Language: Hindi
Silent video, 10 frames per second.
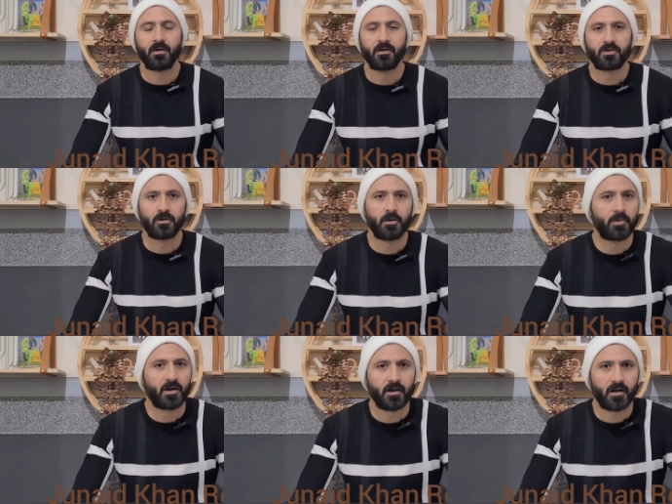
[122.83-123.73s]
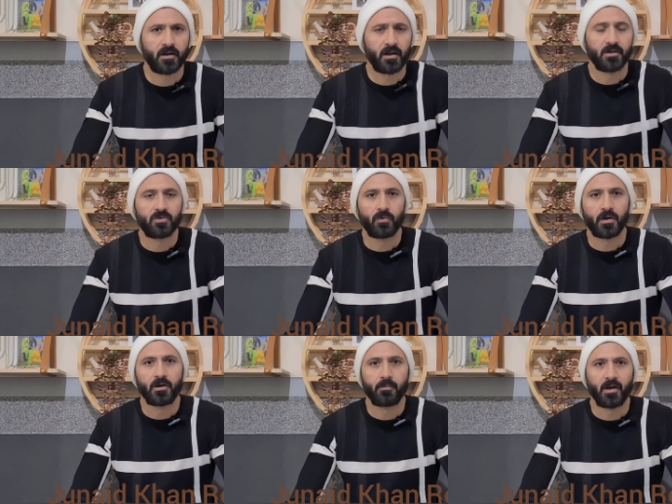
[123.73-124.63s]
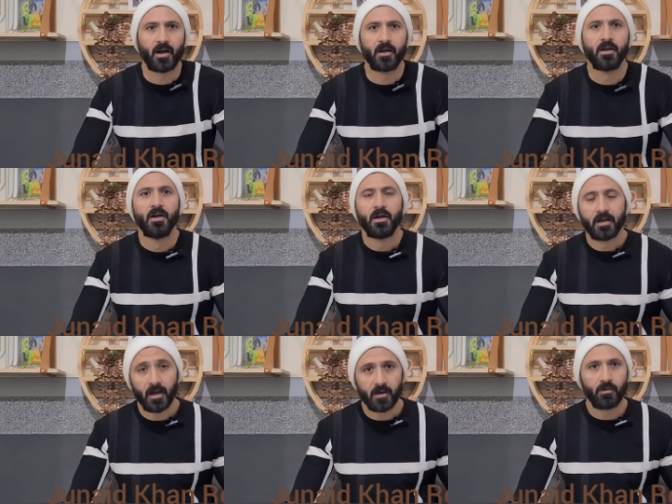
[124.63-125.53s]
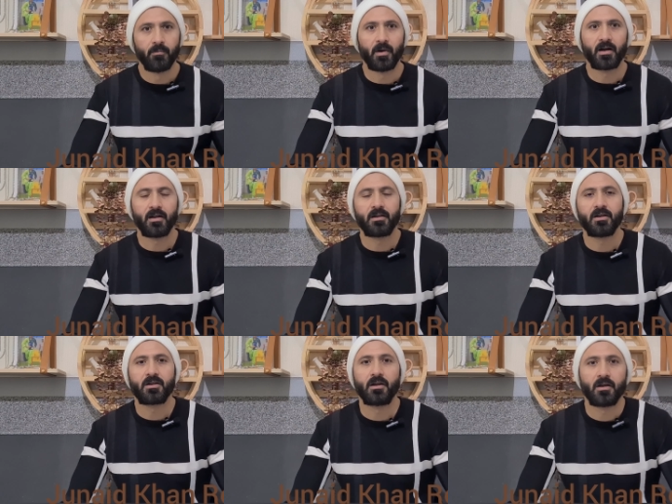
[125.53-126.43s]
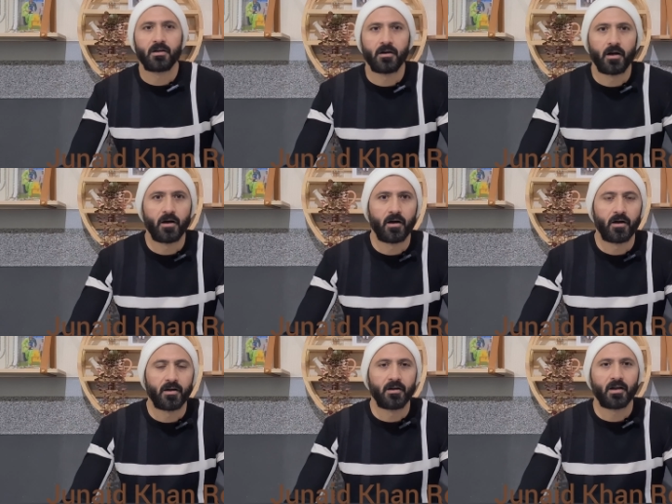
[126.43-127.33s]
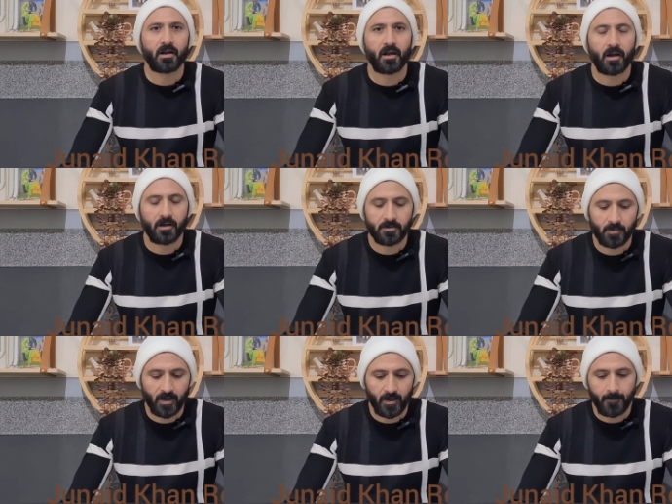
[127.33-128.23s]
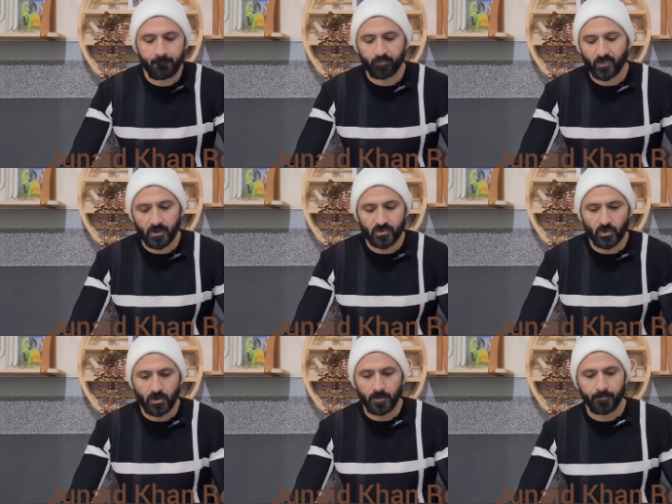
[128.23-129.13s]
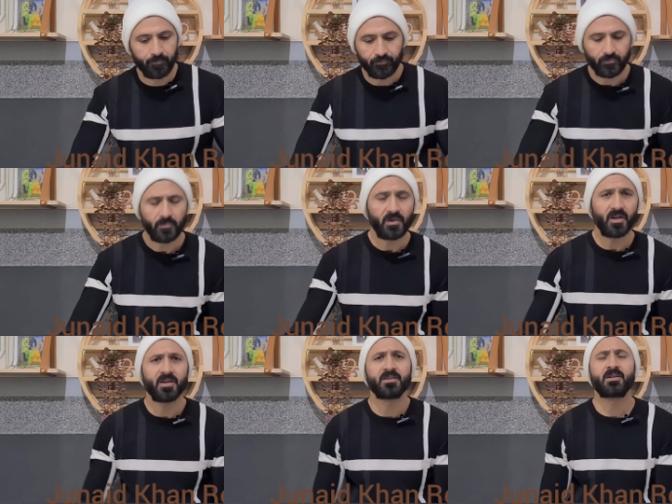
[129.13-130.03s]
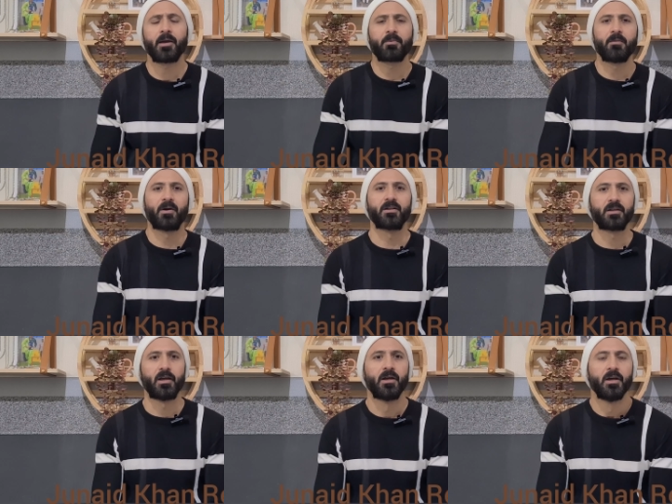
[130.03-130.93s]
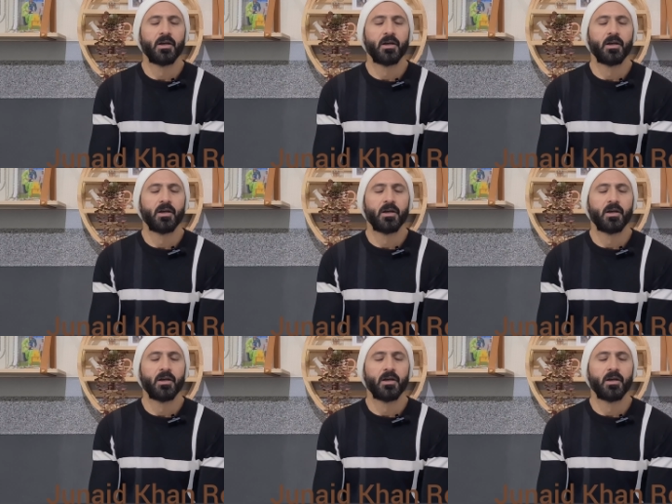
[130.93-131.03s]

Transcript: साउथ अफ्रीका के अगेंस्ट विकेट बनाए या इवन बांग्लादेश ने आ, इंडिया के अगेंस्ट बनाए तो इस टाइप की बनती है